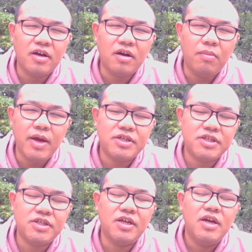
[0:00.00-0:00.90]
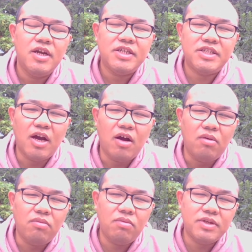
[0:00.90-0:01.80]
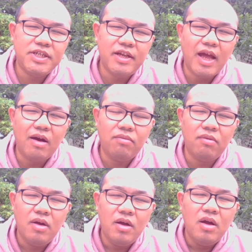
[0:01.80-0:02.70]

可谓是小巫见大巫。